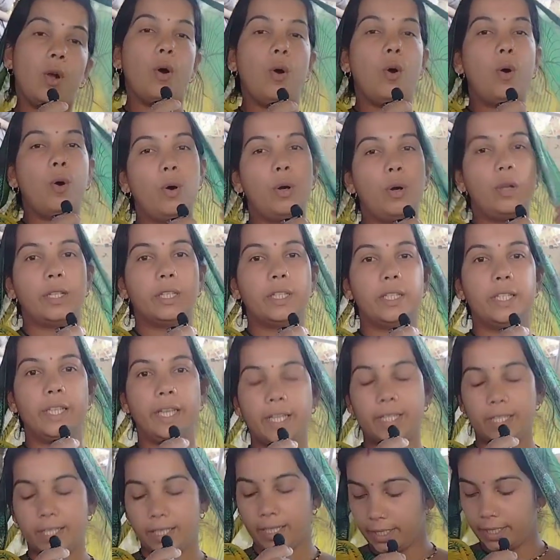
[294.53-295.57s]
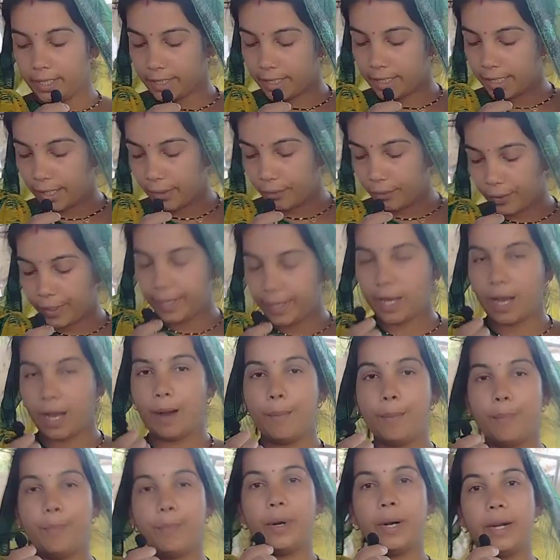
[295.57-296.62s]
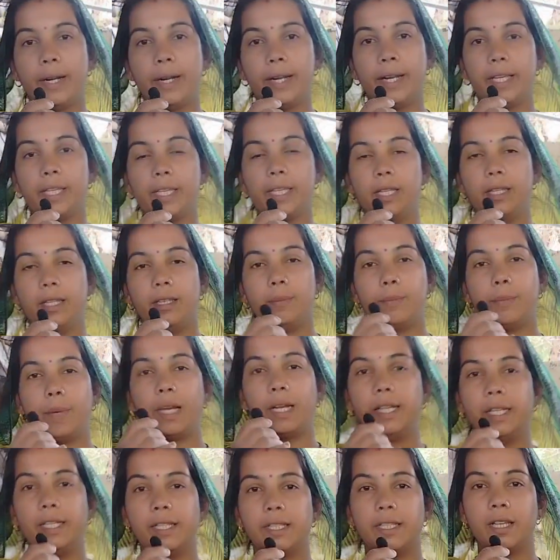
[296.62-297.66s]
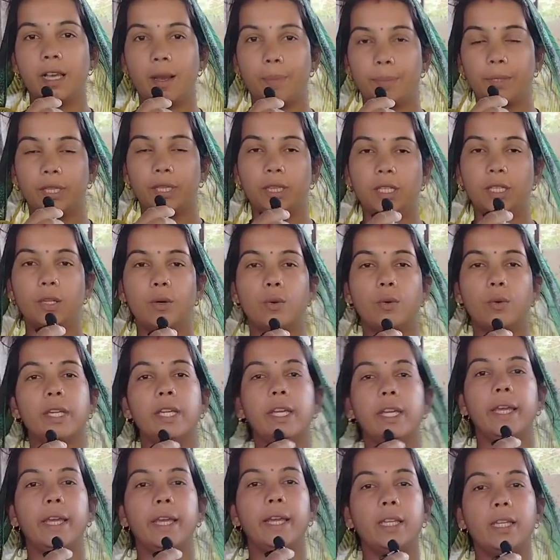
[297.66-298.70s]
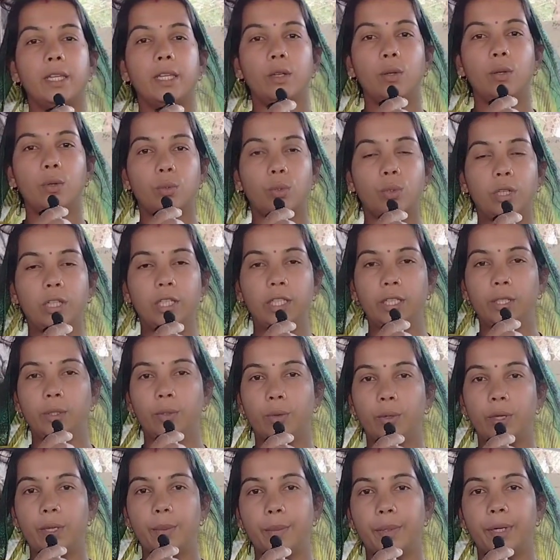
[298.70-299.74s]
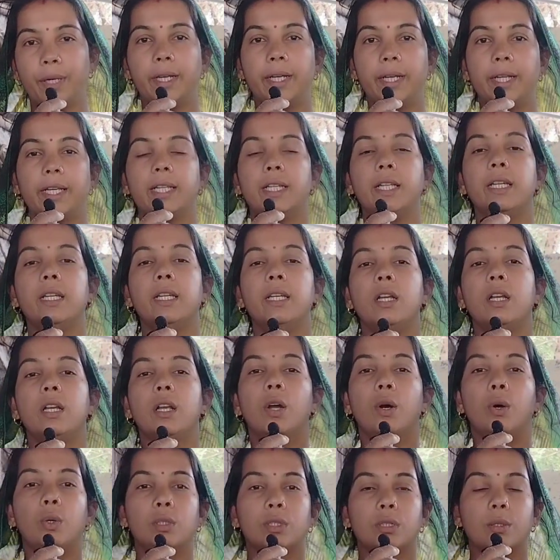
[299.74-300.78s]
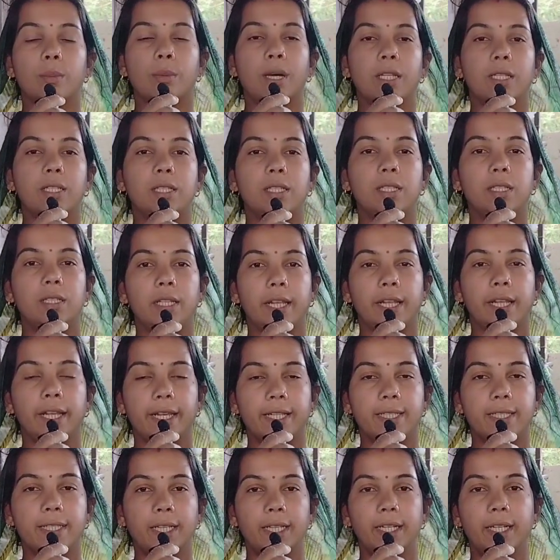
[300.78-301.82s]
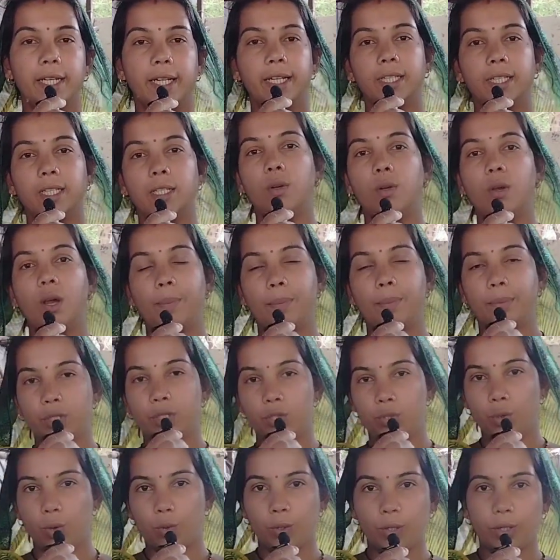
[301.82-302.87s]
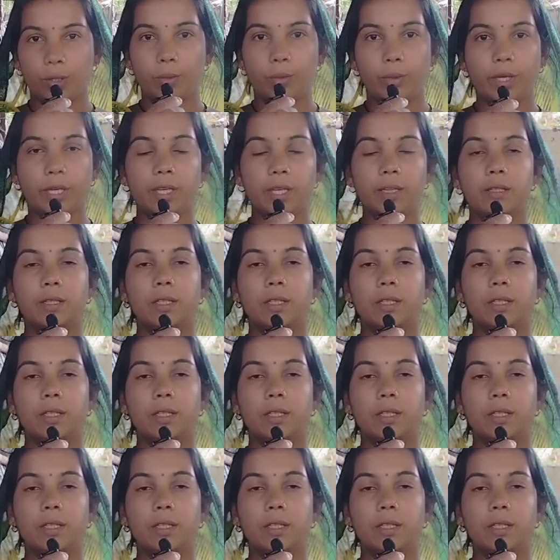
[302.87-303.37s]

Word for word: और ये ये फीड आप पर डे की मान लीजिए आप कितनी हो गई एक किलो तो खली हो गई पर डे की उसके बाद एक से डेढ़ किलो आपकी चोकर हो गई